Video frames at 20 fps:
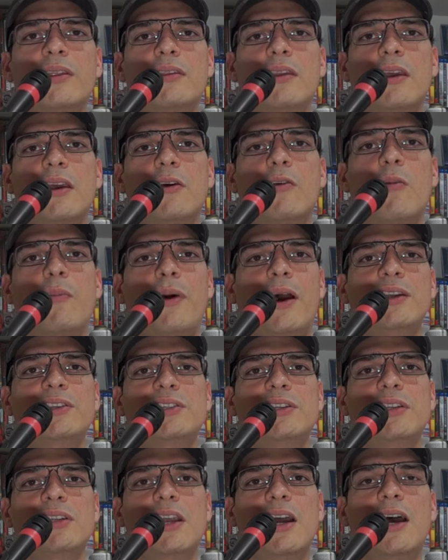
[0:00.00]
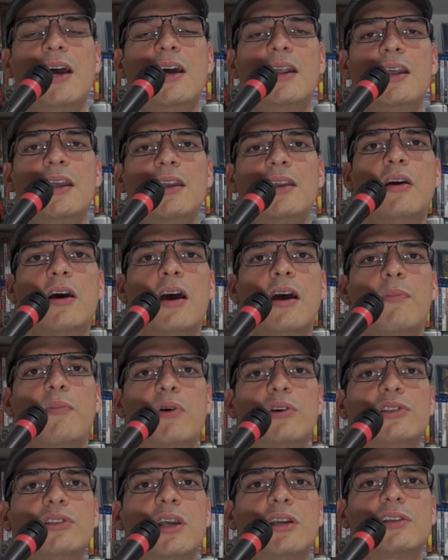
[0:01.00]
é, compartilharem a
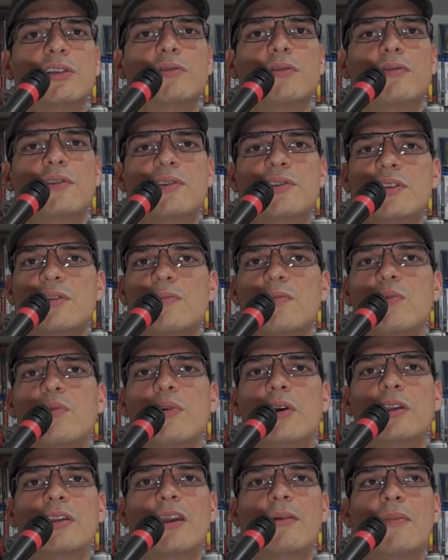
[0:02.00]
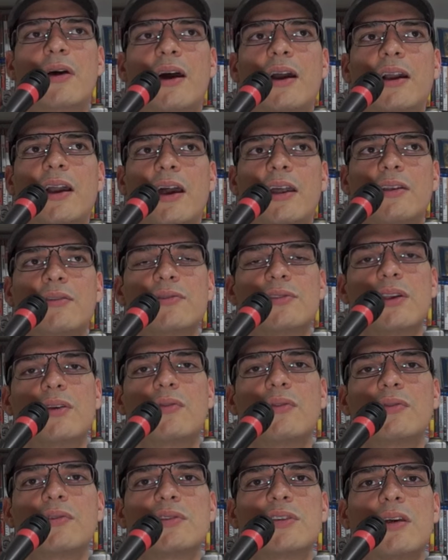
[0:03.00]
postagem no Facebook, nem né? marcarem não sei
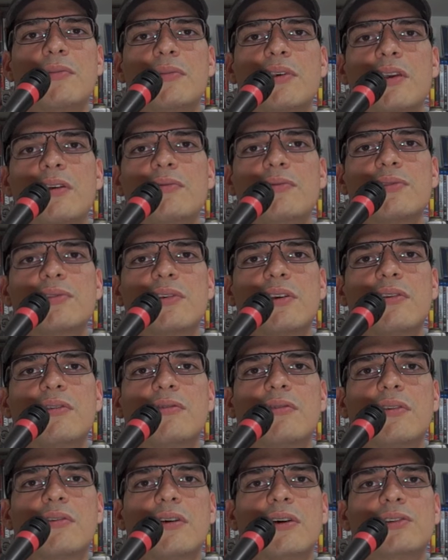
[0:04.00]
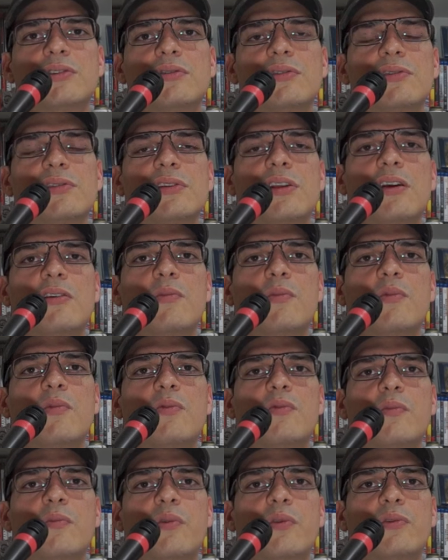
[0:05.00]
quantos amigos, que eu, eu acho isso daí um,
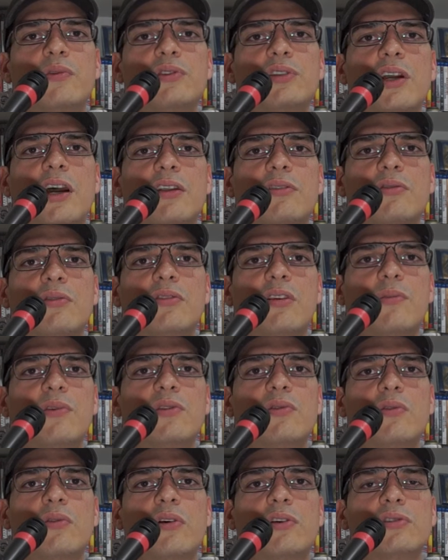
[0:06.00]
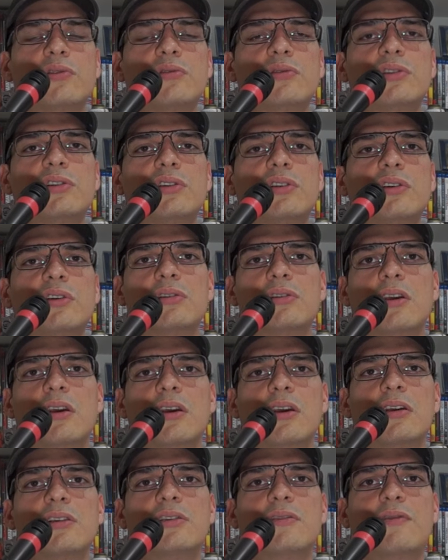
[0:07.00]
um pouco chato. Eu também não gosto de,
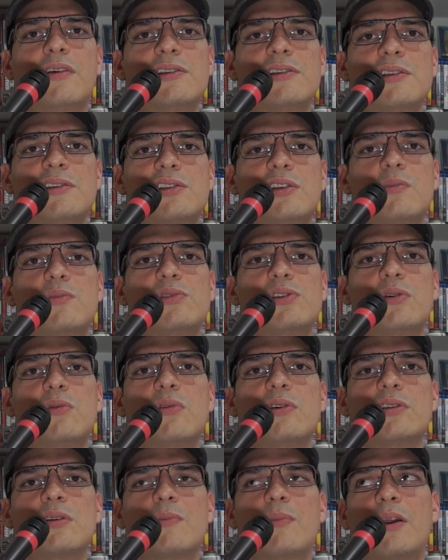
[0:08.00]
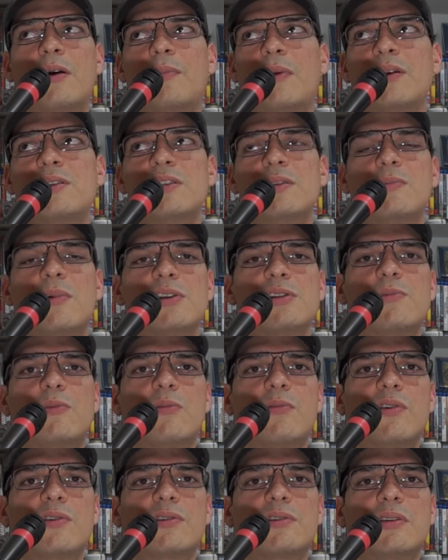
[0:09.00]
é, de fazer esse tipo de coisa para participar de
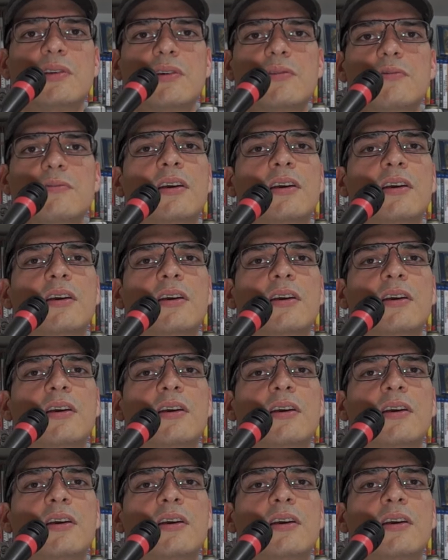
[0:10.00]
promoção.